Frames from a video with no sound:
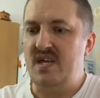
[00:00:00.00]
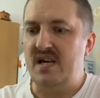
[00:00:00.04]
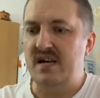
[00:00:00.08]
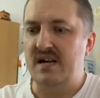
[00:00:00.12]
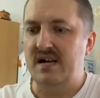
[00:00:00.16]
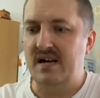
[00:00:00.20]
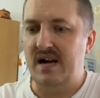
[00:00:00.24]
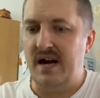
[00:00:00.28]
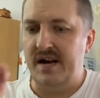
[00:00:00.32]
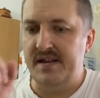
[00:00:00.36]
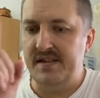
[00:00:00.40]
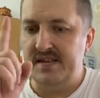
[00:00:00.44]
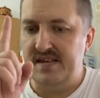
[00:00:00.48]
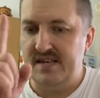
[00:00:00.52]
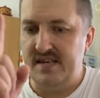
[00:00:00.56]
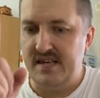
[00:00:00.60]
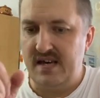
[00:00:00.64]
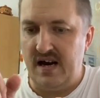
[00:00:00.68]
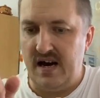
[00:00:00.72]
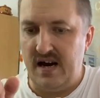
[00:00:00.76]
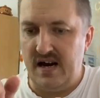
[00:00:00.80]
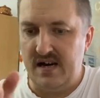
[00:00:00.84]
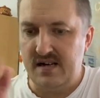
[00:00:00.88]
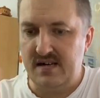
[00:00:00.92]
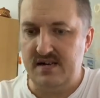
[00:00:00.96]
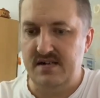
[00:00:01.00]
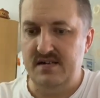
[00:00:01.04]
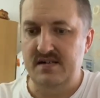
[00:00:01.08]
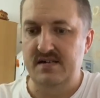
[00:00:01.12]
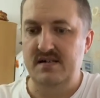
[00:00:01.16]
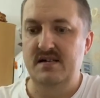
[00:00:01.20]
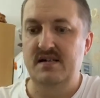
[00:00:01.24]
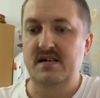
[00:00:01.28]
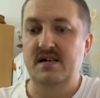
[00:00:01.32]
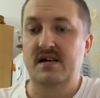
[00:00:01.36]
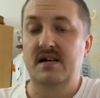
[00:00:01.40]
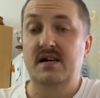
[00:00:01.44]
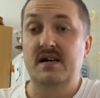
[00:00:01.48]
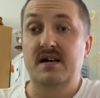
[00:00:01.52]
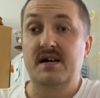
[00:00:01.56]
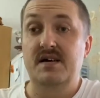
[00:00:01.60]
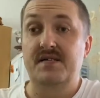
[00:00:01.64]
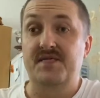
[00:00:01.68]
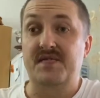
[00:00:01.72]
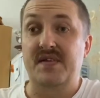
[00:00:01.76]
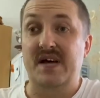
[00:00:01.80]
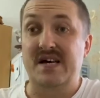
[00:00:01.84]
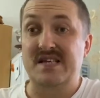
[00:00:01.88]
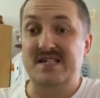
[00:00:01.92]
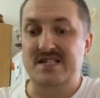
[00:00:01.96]
коньяк,
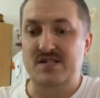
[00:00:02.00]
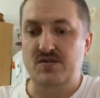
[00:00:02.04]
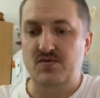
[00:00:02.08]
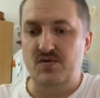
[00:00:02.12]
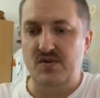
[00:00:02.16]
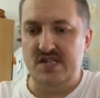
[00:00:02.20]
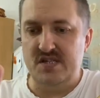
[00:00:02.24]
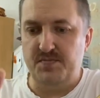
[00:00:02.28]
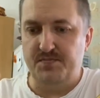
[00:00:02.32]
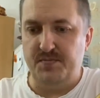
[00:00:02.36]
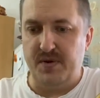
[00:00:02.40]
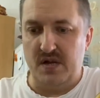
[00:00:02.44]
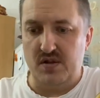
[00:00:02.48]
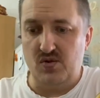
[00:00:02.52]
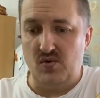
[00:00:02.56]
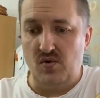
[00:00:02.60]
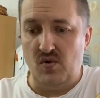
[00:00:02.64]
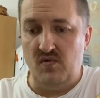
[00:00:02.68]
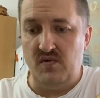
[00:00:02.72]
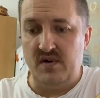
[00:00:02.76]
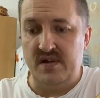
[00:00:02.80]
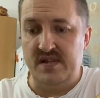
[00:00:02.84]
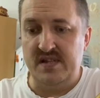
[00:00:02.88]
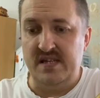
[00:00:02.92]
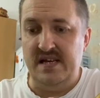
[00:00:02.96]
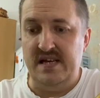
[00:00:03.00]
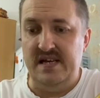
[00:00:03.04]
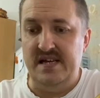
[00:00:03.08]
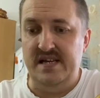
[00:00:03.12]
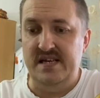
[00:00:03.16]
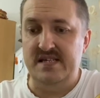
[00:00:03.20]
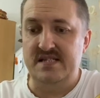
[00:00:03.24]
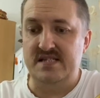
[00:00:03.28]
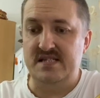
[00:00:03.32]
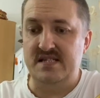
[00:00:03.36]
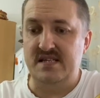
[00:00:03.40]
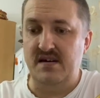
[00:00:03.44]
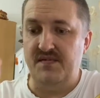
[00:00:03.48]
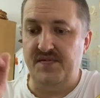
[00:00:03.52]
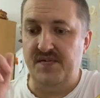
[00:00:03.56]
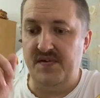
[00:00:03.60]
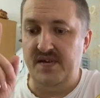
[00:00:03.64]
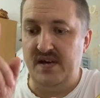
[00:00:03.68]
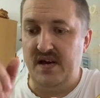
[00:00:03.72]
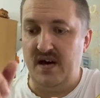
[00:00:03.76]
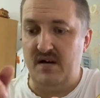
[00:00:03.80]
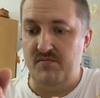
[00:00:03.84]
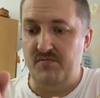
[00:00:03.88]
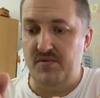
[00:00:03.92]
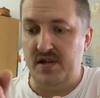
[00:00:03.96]
настой спиртованный листьев
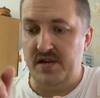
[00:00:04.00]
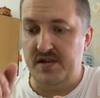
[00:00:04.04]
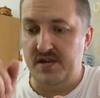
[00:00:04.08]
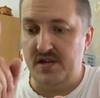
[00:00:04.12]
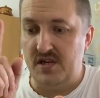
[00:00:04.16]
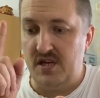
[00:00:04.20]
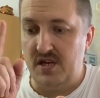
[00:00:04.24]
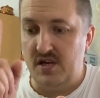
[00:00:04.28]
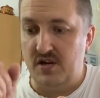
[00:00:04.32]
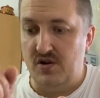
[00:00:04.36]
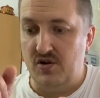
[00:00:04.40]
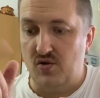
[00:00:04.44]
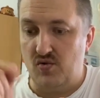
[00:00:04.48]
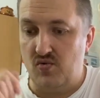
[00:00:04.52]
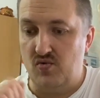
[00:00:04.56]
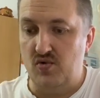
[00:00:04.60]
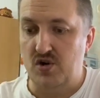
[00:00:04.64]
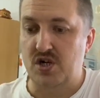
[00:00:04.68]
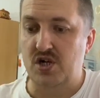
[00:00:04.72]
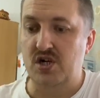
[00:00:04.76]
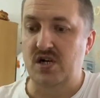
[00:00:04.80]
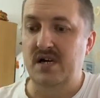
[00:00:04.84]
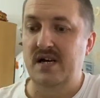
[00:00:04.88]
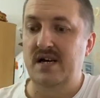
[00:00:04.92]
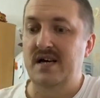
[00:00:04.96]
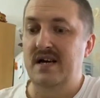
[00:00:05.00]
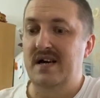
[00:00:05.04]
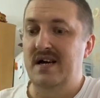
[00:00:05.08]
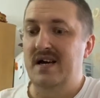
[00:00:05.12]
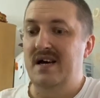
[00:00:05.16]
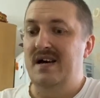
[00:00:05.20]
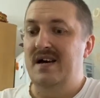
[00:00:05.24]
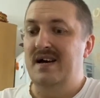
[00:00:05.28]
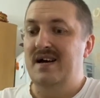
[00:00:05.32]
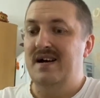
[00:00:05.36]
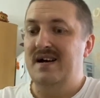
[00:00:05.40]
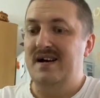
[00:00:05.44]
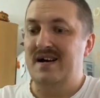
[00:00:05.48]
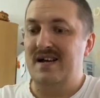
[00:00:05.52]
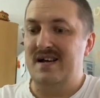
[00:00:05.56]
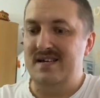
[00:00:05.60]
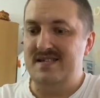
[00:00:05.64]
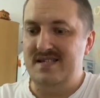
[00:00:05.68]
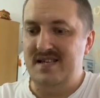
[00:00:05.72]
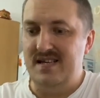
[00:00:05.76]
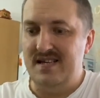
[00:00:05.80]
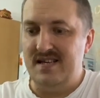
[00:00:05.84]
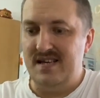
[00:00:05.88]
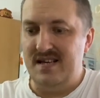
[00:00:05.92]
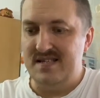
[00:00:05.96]
яблонь и груш,
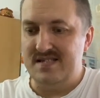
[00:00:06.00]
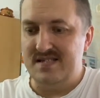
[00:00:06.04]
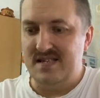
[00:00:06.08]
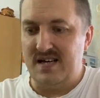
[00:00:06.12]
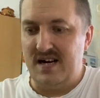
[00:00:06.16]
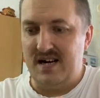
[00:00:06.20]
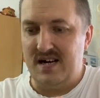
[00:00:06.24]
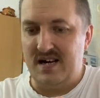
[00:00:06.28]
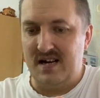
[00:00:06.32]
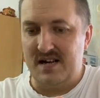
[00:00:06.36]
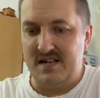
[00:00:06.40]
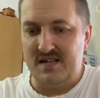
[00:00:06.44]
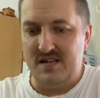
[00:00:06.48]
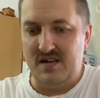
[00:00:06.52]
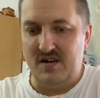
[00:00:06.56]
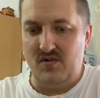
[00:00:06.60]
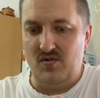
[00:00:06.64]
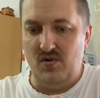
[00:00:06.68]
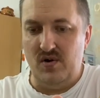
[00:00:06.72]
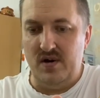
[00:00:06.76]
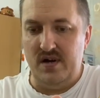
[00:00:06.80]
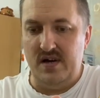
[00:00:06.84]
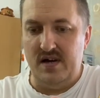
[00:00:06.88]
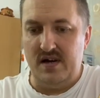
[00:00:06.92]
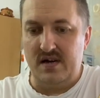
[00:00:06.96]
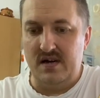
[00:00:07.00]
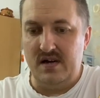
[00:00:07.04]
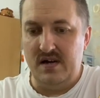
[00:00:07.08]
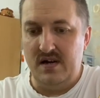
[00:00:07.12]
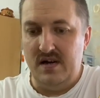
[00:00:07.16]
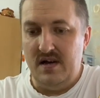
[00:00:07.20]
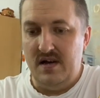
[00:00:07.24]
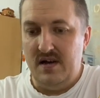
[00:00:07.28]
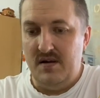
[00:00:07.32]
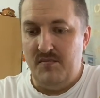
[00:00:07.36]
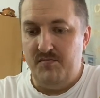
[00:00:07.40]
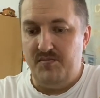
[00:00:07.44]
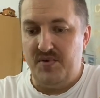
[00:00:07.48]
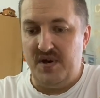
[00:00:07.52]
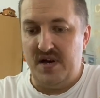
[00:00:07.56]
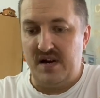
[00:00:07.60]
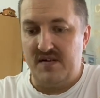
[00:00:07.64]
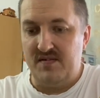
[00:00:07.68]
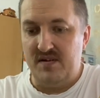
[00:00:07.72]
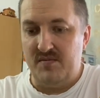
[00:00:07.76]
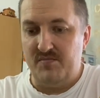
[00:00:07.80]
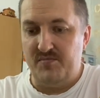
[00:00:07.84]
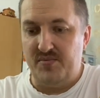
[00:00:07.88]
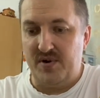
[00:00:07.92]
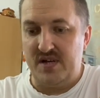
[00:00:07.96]
краситель сахарный колер
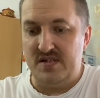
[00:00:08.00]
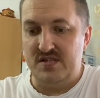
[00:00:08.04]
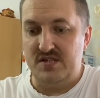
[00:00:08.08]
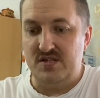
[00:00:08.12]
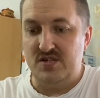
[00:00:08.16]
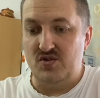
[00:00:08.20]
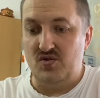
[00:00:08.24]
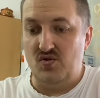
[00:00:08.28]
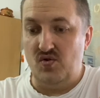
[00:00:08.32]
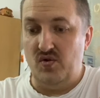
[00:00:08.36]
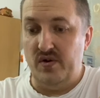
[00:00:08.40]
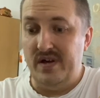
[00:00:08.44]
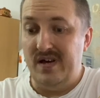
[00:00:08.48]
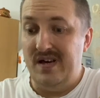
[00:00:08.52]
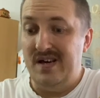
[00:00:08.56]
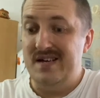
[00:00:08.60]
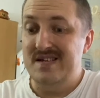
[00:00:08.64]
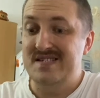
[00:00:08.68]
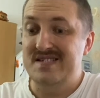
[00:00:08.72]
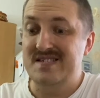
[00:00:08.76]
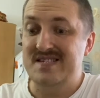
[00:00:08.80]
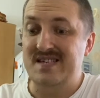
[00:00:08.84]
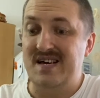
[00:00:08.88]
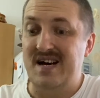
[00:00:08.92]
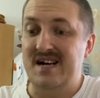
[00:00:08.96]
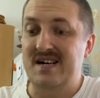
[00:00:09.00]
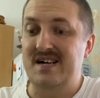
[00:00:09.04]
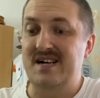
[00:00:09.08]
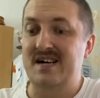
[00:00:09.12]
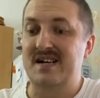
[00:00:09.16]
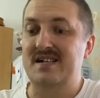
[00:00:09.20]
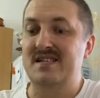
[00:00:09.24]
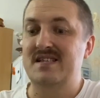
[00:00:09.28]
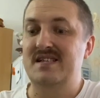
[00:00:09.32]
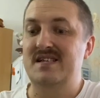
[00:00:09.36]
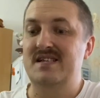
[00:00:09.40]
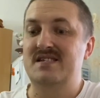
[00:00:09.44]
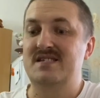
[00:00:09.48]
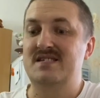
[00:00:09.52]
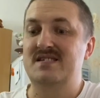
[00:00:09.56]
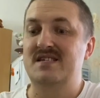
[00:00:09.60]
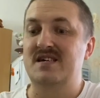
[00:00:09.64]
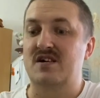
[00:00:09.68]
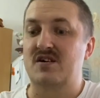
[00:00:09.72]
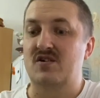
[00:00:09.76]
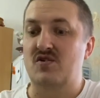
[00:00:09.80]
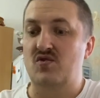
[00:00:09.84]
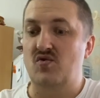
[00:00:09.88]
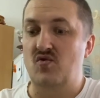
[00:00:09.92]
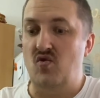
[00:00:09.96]
первый простой, сахарный
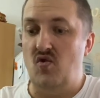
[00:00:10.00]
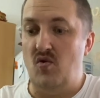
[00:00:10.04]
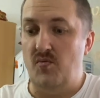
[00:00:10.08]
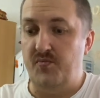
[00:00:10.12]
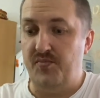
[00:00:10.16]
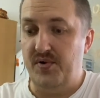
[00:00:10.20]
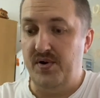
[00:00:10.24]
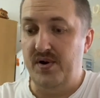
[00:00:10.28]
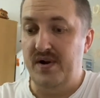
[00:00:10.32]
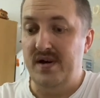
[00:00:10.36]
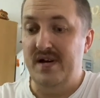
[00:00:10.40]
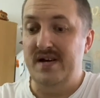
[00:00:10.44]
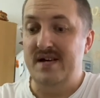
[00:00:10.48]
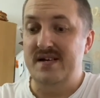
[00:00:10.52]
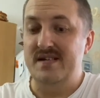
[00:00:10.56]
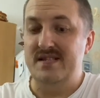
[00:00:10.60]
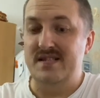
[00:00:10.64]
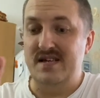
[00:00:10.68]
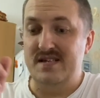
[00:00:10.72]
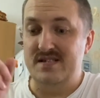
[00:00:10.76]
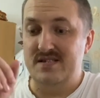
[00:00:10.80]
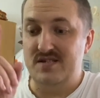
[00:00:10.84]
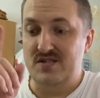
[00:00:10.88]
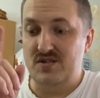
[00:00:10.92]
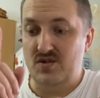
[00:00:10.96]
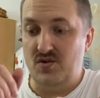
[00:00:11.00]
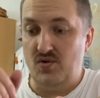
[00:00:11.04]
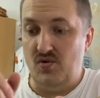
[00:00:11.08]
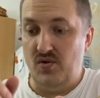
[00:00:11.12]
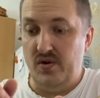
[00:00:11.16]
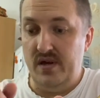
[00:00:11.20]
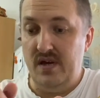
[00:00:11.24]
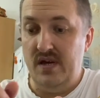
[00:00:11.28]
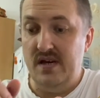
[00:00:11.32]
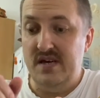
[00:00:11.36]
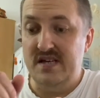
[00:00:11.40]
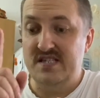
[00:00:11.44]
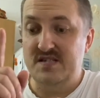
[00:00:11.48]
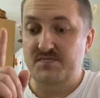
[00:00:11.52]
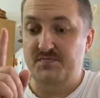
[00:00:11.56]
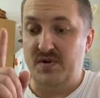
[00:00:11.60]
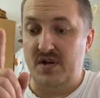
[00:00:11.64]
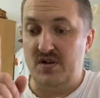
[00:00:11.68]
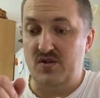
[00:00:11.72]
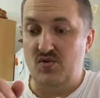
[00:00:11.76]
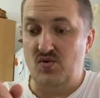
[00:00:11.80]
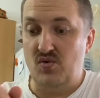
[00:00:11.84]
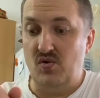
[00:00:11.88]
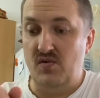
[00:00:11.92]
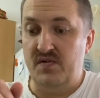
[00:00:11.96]
сироп, настой
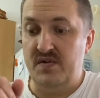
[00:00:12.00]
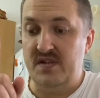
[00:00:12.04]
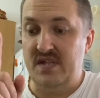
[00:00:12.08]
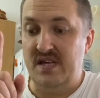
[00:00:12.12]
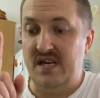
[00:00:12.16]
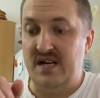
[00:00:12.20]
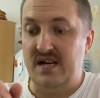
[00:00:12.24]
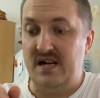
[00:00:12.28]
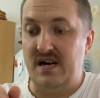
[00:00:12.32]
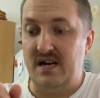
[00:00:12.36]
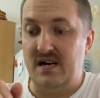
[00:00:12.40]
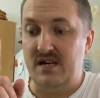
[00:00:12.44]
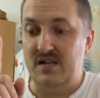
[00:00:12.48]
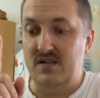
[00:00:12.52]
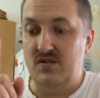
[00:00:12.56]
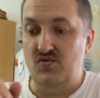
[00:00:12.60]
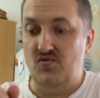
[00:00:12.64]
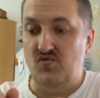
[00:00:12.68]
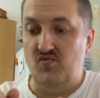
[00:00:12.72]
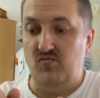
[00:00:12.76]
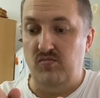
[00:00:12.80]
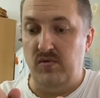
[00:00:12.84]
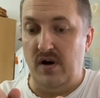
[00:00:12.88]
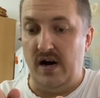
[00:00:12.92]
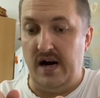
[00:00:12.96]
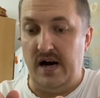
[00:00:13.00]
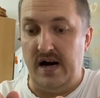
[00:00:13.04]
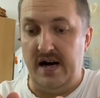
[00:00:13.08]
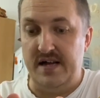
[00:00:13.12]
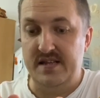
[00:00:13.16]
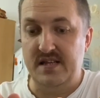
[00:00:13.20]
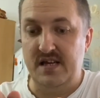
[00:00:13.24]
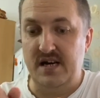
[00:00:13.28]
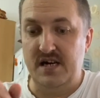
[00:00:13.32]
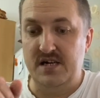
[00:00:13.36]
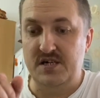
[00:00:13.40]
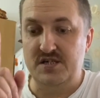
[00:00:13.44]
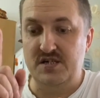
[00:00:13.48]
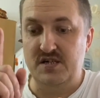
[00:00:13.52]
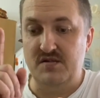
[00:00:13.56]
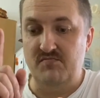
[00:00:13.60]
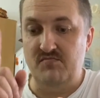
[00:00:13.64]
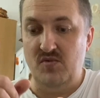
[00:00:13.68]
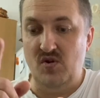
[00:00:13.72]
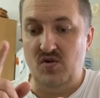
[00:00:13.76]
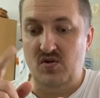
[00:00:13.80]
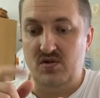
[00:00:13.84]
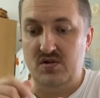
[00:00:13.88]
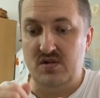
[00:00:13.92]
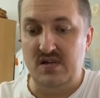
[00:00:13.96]
спиртованной коры дуба, а также
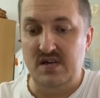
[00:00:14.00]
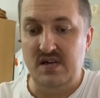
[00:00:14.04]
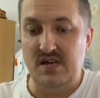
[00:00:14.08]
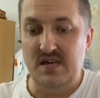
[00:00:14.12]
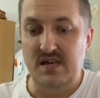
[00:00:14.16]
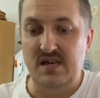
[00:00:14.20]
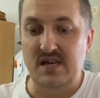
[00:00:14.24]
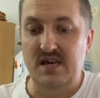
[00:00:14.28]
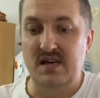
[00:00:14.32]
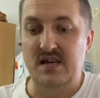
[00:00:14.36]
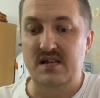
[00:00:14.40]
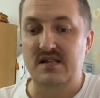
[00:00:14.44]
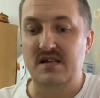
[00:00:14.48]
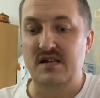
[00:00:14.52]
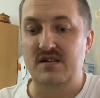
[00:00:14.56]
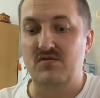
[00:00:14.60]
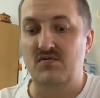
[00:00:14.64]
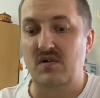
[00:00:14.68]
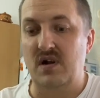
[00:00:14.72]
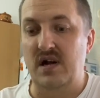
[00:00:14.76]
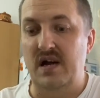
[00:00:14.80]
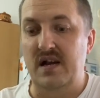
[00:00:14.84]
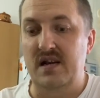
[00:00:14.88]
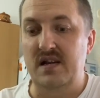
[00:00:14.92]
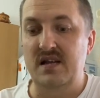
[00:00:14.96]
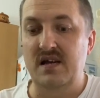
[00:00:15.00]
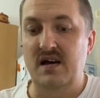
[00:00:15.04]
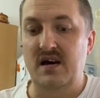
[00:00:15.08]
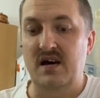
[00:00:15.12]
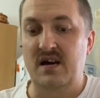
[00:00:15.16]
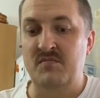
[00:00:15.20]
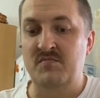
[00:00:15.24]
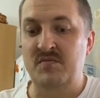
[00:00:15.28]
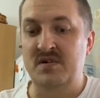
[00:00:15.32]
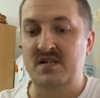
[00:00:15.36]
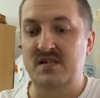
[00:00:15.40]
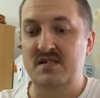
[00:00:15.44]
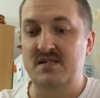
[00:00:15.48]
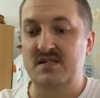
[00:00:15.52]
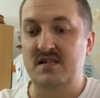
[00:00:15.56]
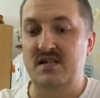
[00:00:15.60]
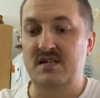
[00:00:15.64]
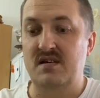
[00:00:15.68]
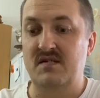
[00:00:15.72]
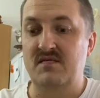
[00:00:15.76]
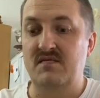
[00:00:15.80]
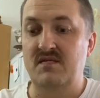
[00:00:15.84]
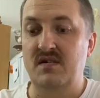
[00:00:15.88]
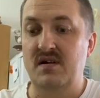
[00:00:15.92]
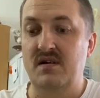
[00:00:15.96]
мед и натуральный
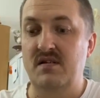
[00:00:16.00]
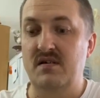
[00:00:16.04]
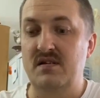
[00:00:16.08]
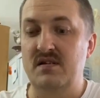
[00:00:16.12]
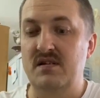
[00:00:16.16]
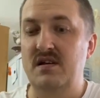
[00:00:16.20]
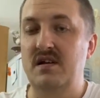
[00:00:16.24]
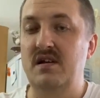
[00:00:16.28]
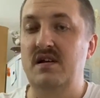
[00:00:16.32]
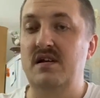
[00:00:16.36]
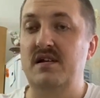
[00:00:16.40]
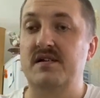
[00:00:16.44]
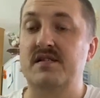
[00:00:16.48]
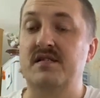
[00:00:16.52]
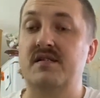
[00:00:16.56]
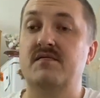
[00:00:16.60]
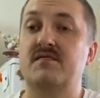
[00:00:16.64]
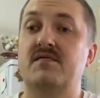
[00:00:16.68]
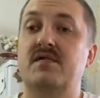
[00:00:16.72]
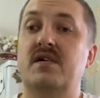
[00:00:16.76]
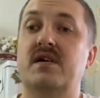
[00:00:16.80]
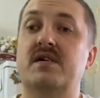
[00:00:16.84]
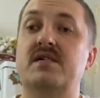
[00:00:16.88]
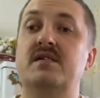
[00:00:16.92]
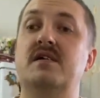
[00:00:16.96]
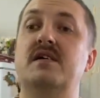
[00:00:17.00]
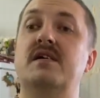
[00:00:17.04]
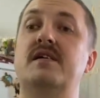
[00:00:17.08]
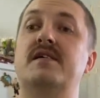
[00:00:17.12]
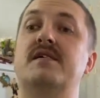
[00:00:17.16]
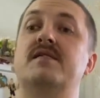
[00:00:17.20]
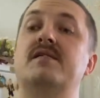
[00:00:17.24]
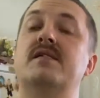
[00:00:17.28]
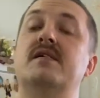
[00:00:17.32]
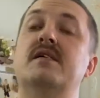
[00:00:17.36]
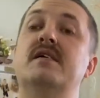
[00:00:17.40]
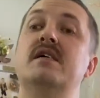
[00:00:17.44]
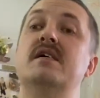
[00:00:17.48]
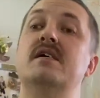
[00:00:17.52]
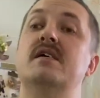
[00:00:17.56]
ароматизатор ванилин. ванилин.